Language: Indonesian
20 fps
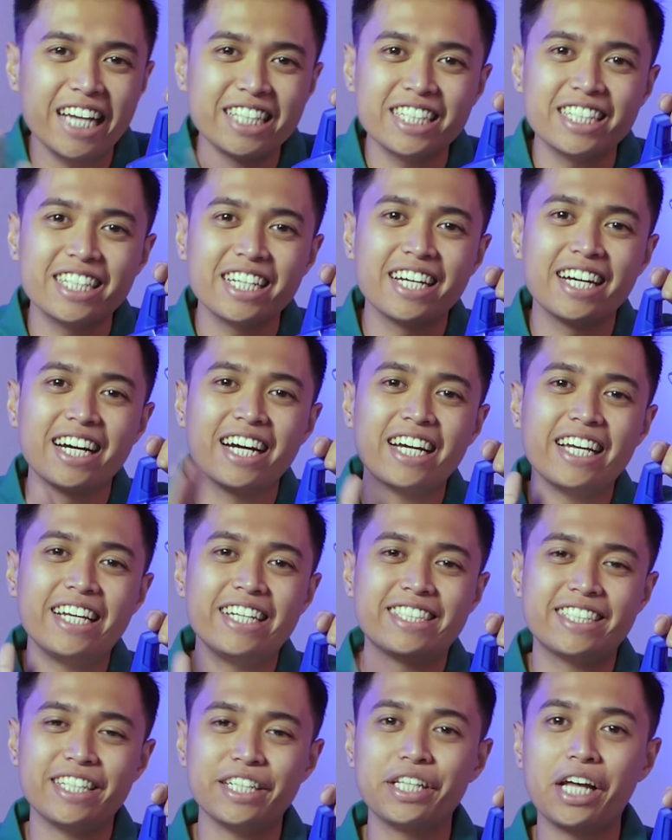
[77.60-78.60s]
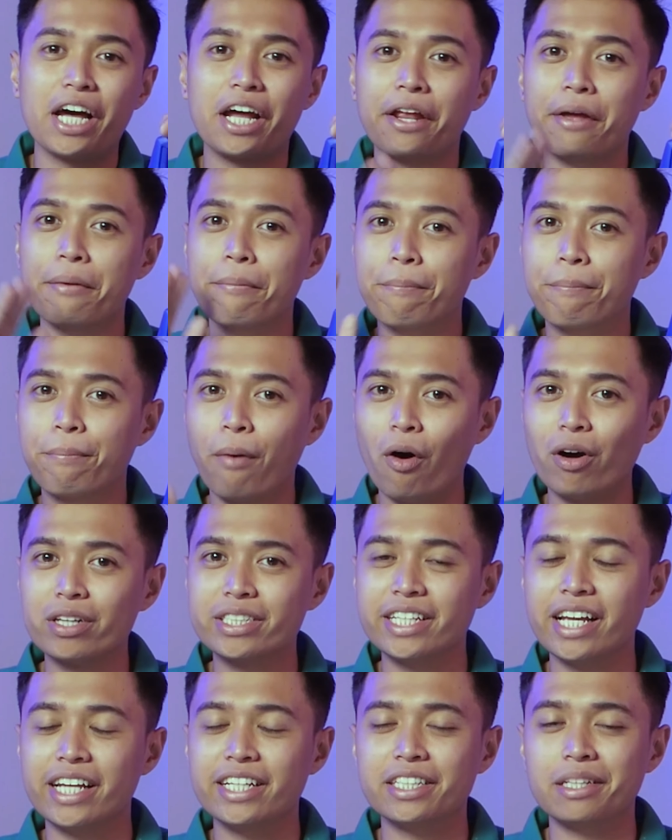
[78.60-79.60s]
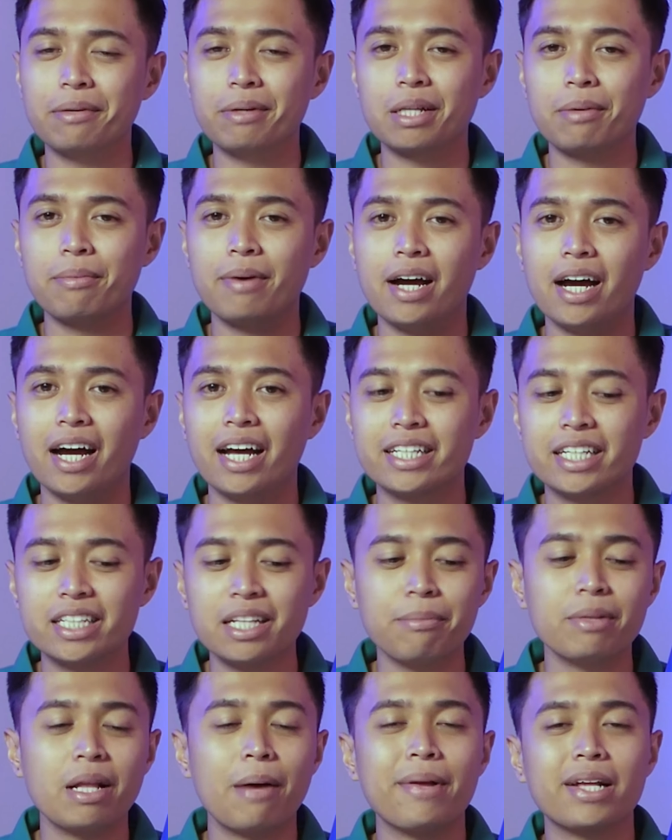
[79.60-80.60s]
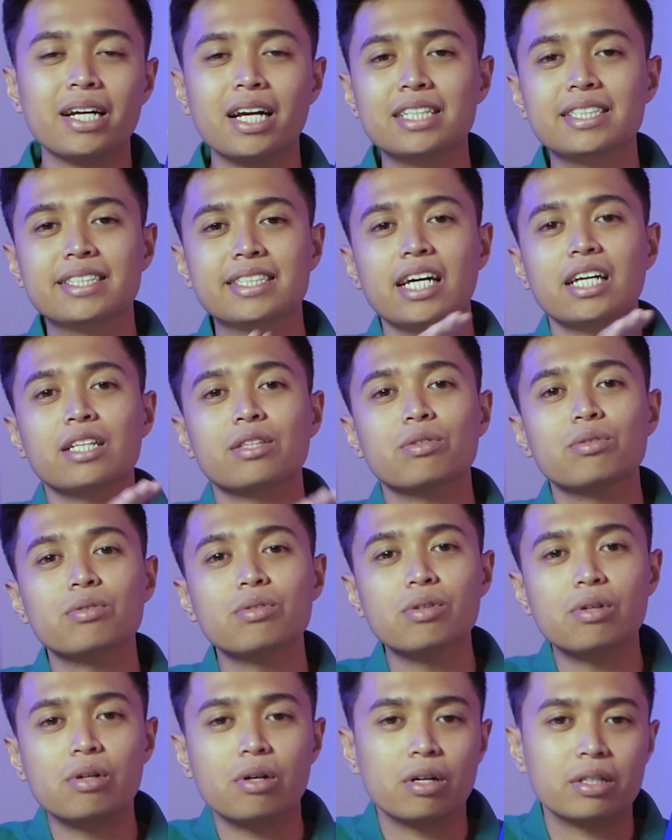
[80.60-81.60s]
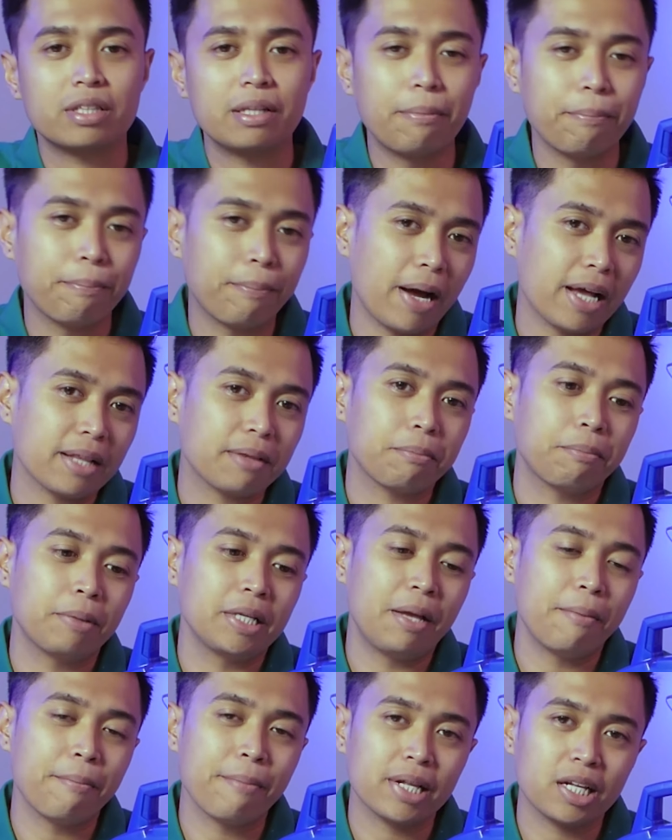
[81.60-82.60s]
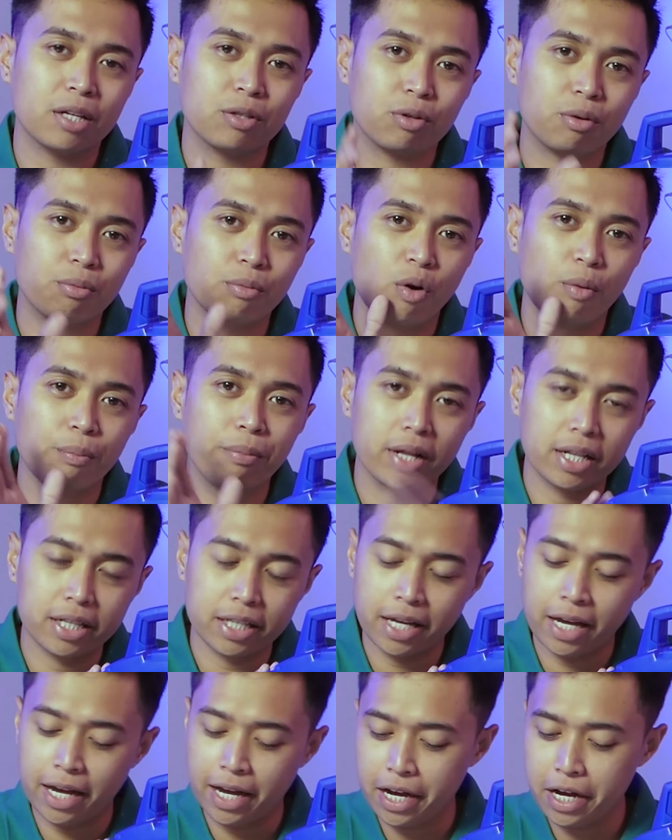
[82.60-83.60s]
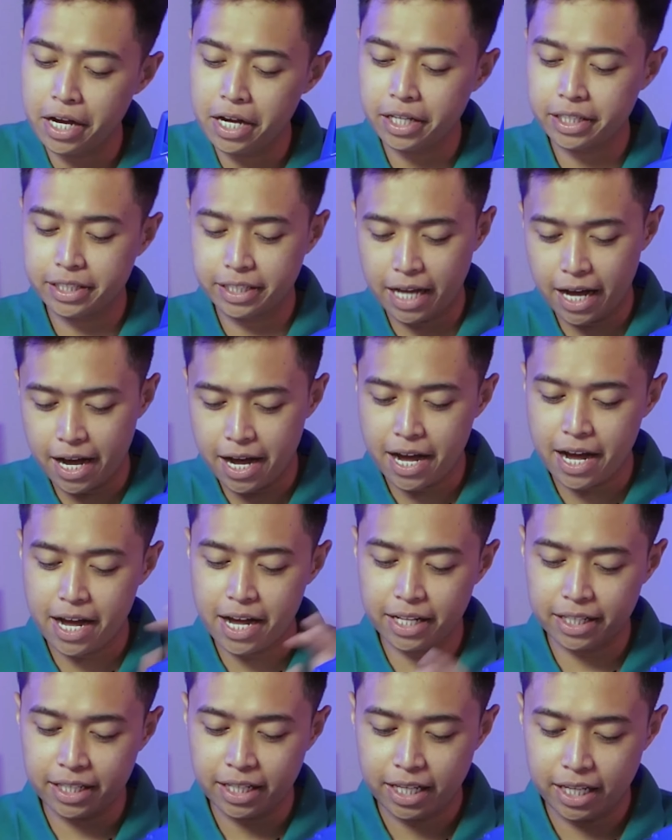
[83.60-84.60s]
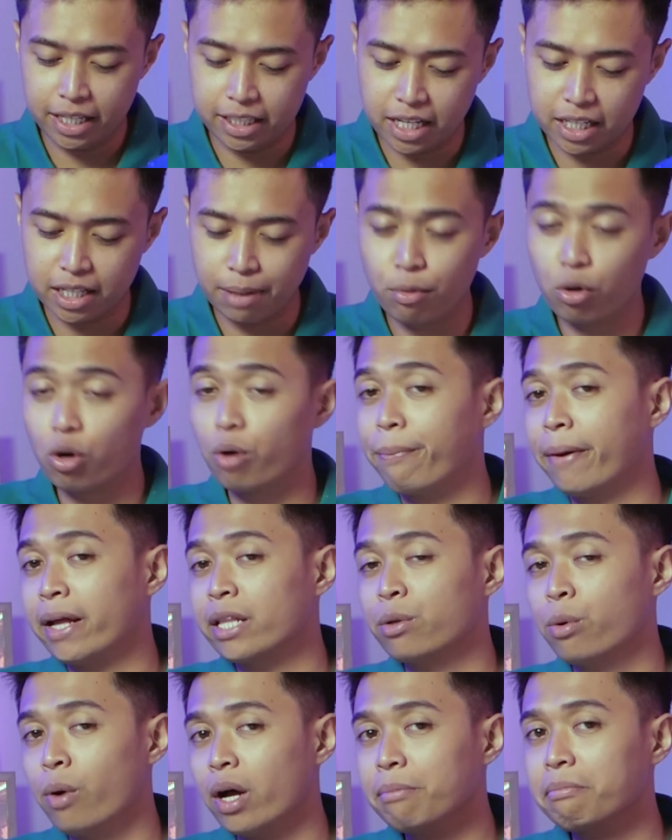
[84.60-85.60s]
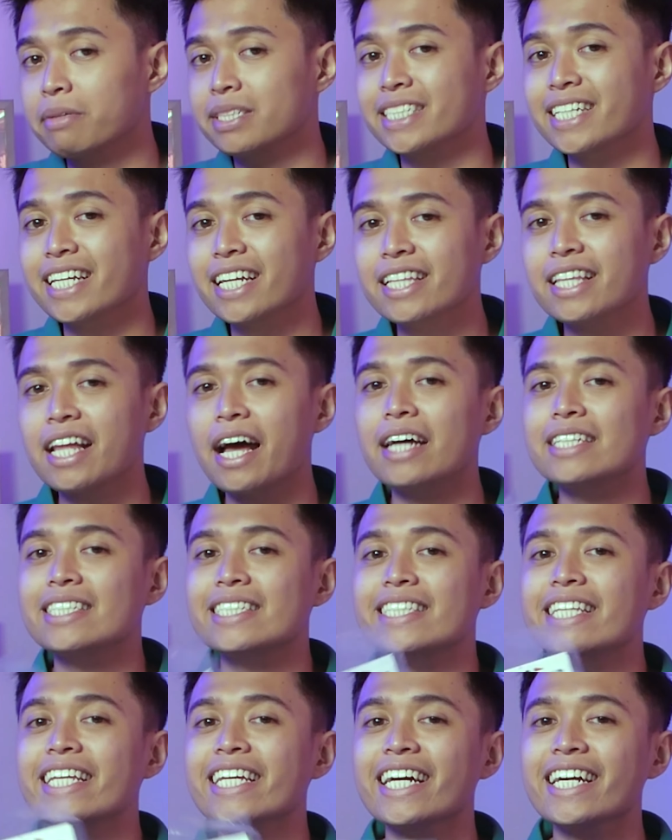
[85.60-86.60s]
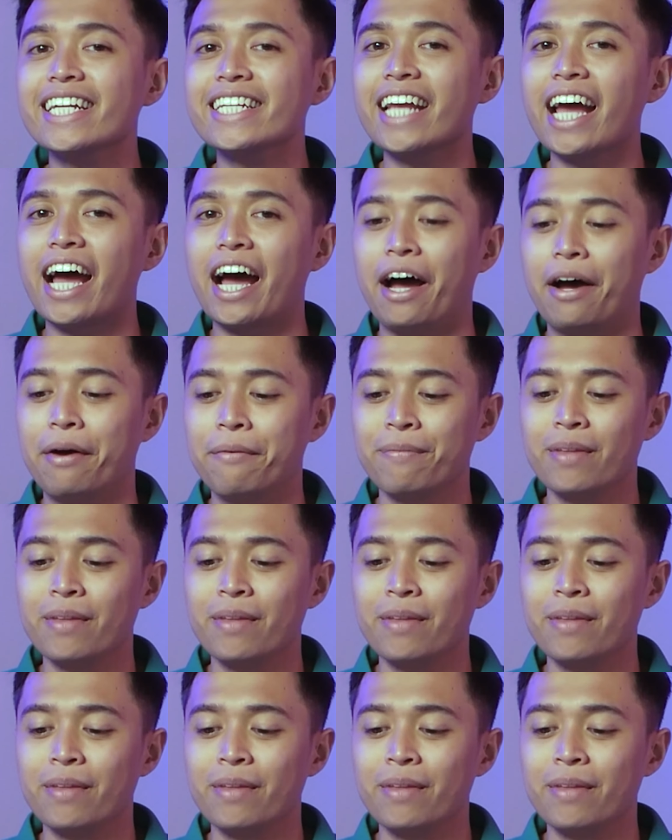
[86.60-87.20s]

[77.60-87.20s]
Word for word: Ini dia isi dari boxnya nih teman-teman. Kita mendapatkan satu tempat penyimpanan untuk mobilnya dan ini ada buku panduan beserta stikernya.